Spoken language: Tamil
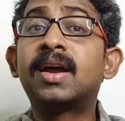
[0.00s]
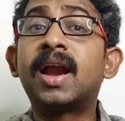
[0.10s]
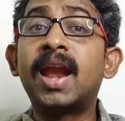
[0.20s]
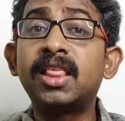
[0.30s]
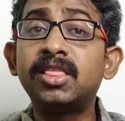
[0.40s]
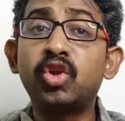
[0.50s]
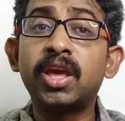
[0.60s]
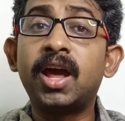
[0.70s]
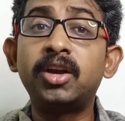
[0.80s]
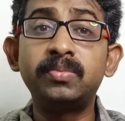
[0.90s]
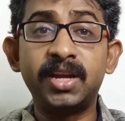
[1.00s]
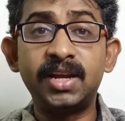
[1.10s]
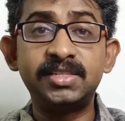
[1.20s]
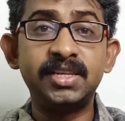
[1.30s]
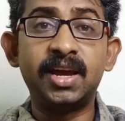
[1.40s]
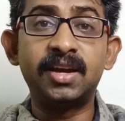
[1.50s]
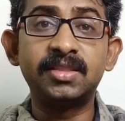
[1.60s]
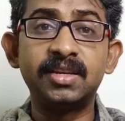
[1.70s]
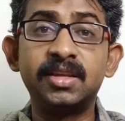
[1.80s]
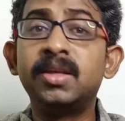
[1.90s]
கலந்துரையாடும் நிகழ்ச்சியானது